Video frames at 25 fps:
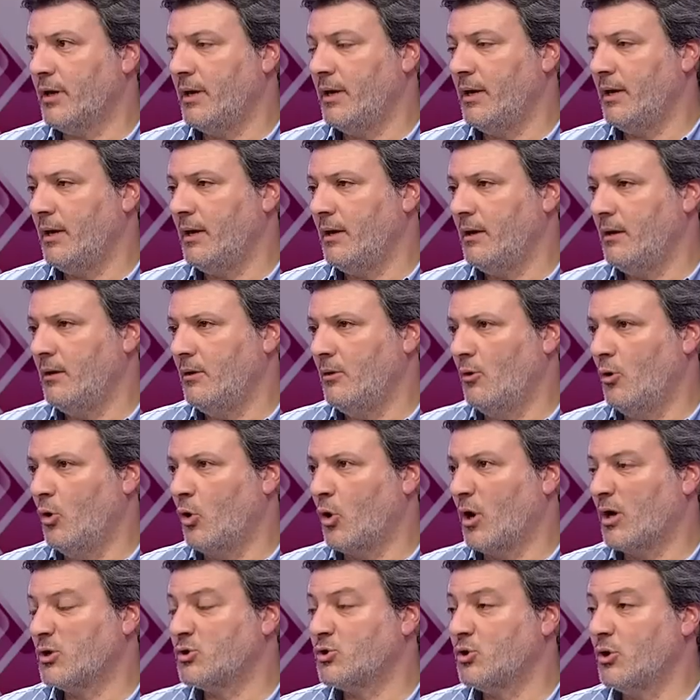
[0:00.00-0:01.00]
que
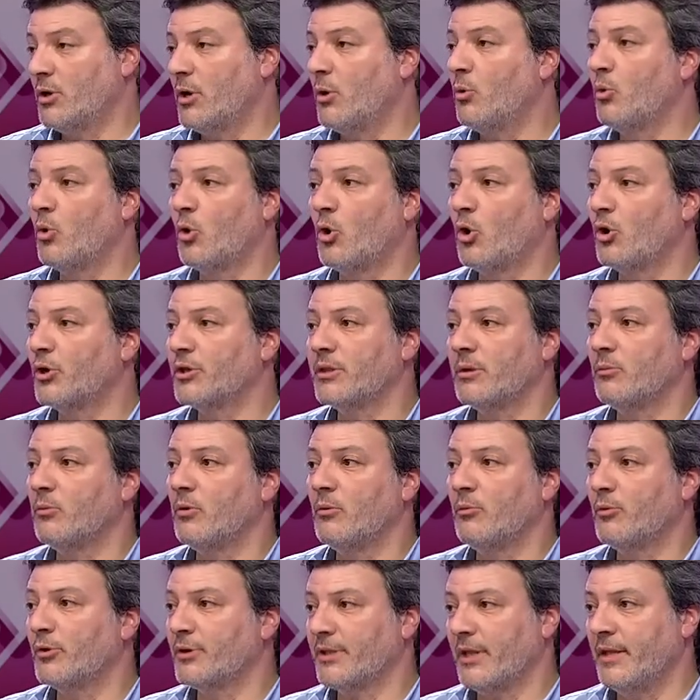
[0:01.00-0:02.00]
ocasiona un corte
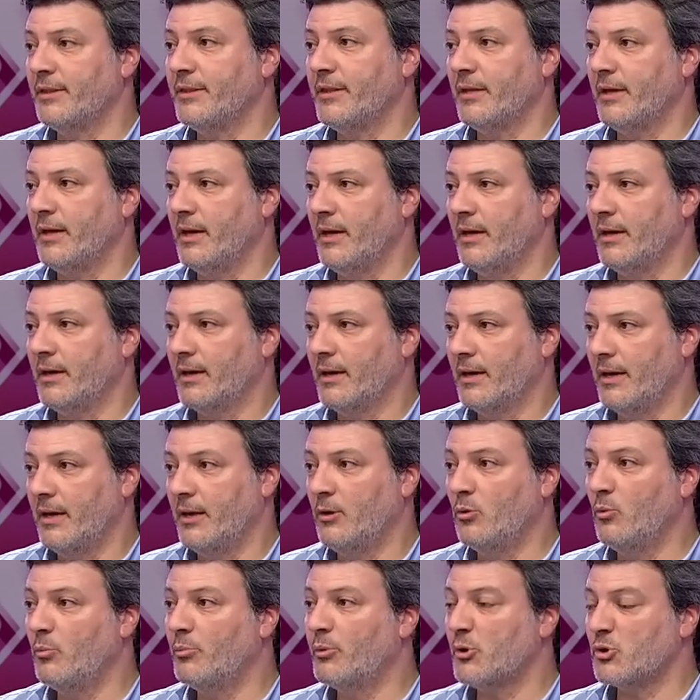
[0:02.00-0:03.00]
muy importante
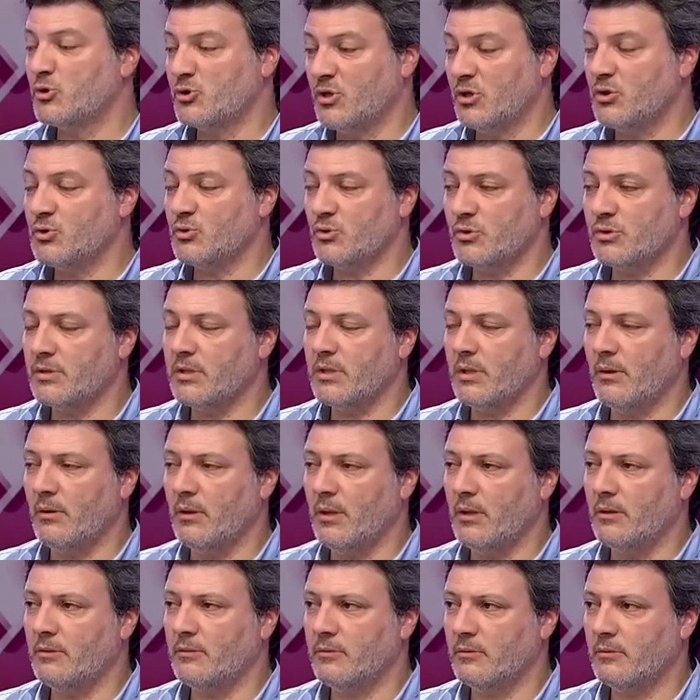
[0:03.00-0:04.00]
en, un proceso que se
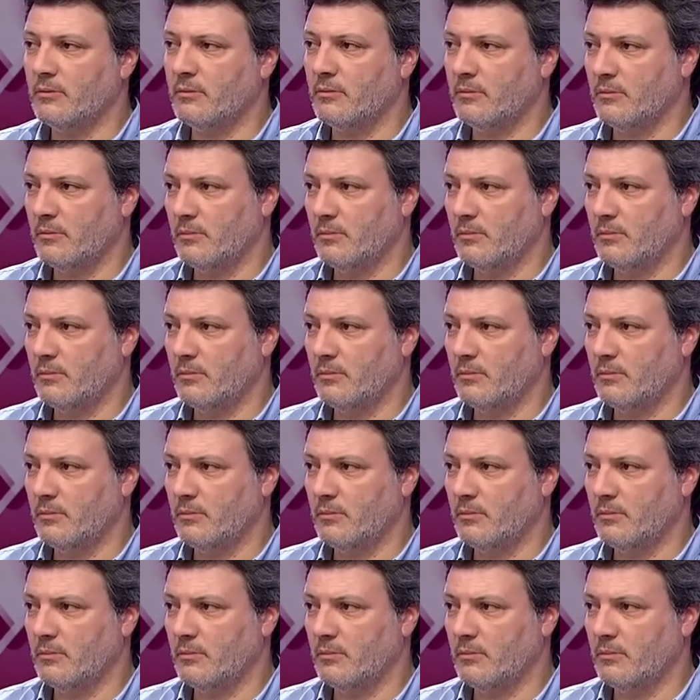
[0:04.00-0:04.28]
estaba dando.